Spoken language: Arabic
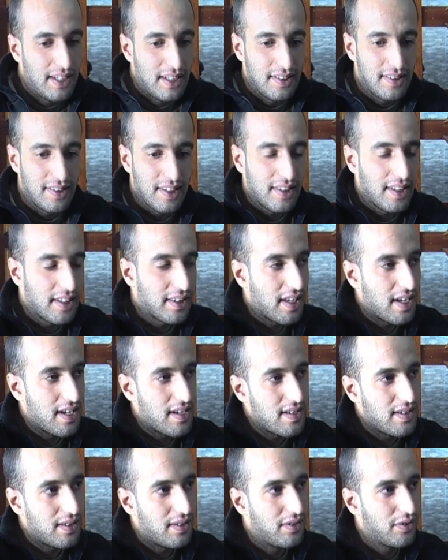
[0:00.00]

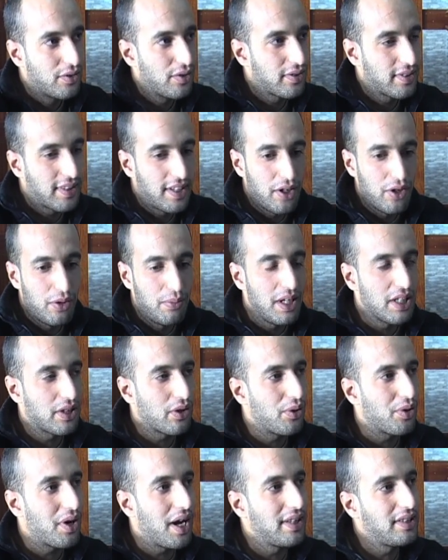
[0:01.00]
زادتها زوز
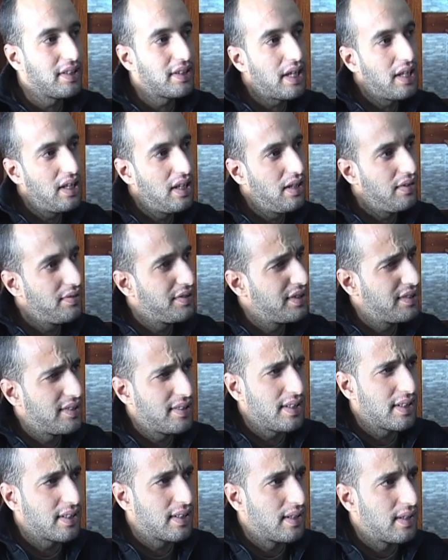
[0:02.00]
كيلومتر وقعدت على نفس
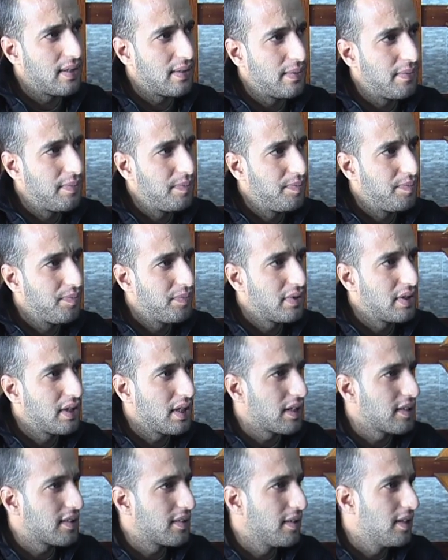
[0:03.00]
السكه
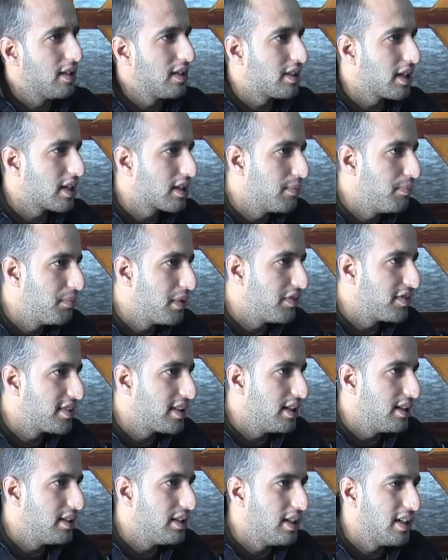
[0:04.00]
تخدم نفس
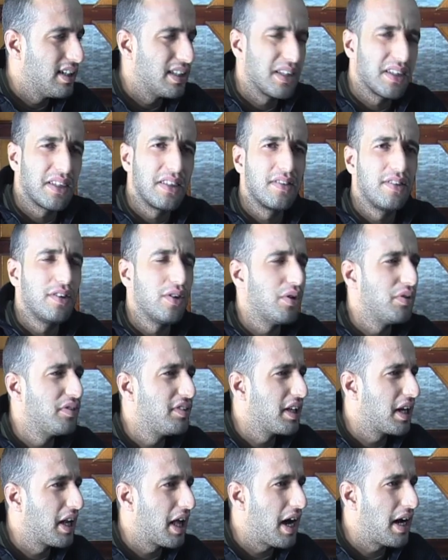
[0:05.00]
اليدين سواء
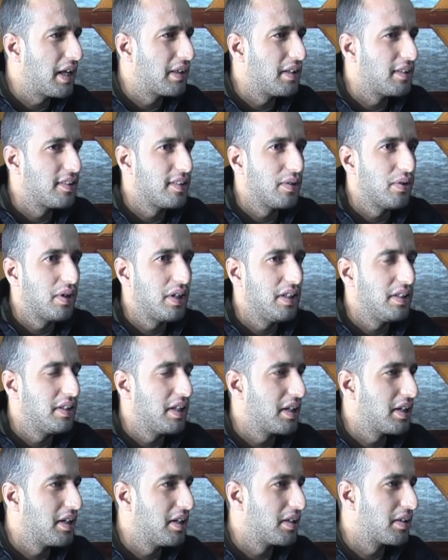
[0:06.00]
وزير العادة سواء
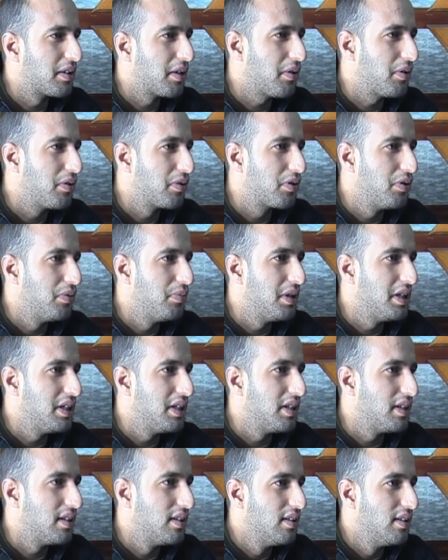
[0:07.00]
الادارات
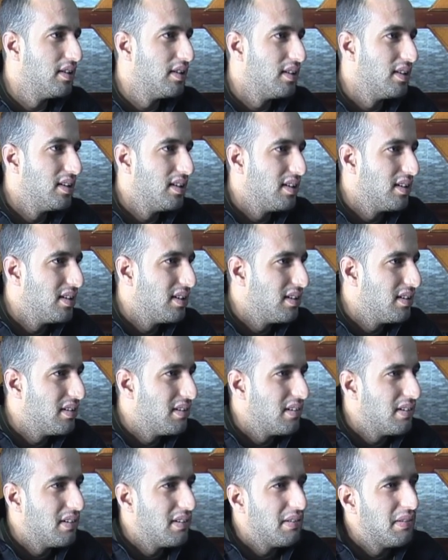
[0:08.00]
الحكوميه نفس
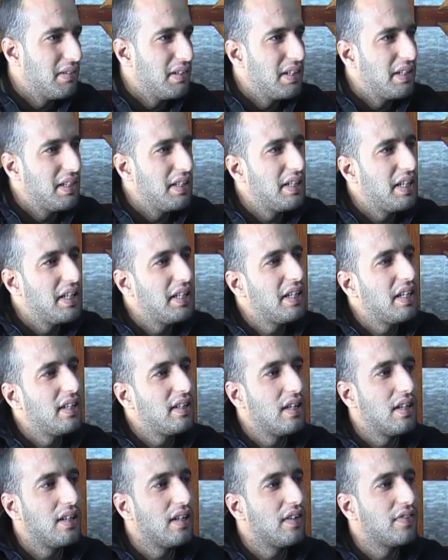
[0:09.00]

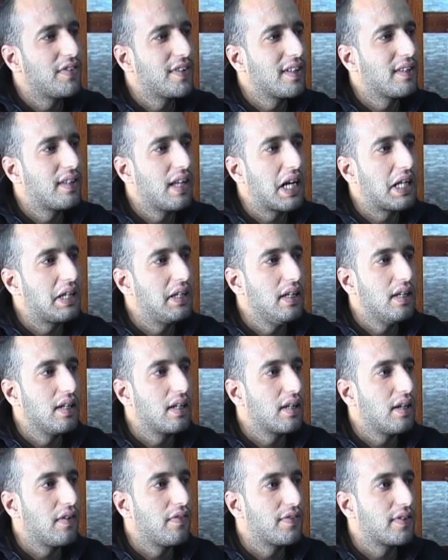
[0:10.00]
النظام نفس
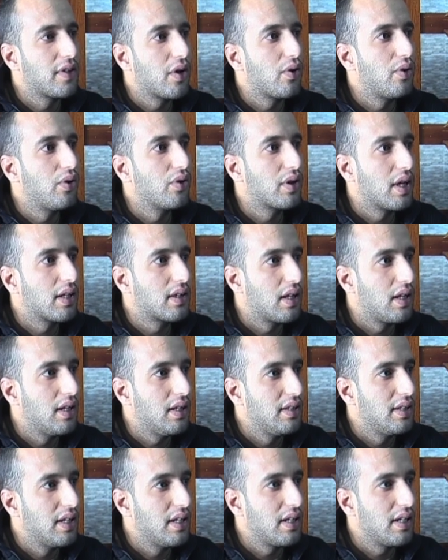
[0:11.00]
التكتيك نفس الخطط
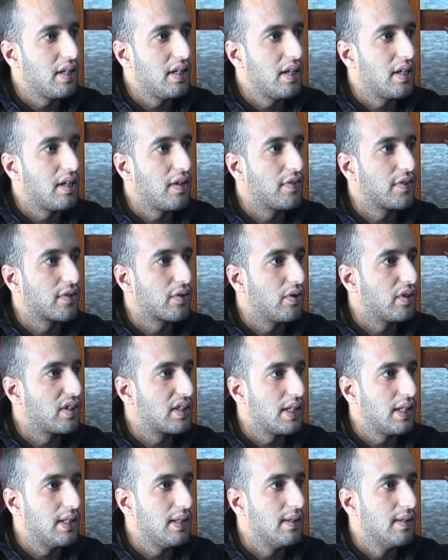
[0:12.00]
الاداريه نفس كل
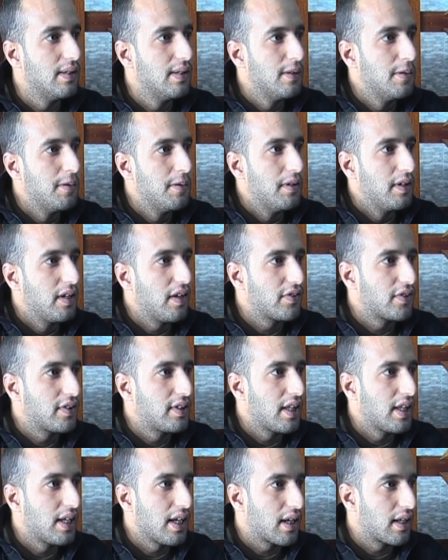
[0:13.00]
شيء نفس
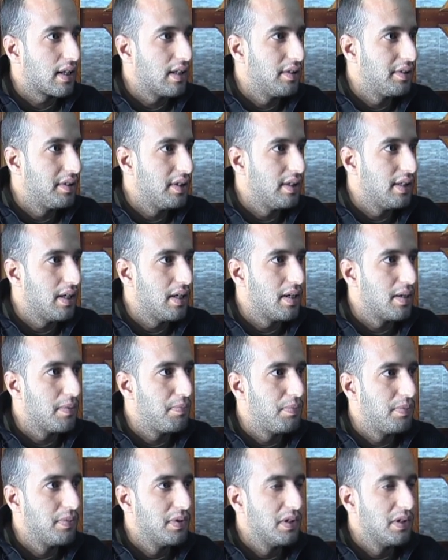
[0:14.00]
طريقه الانتداب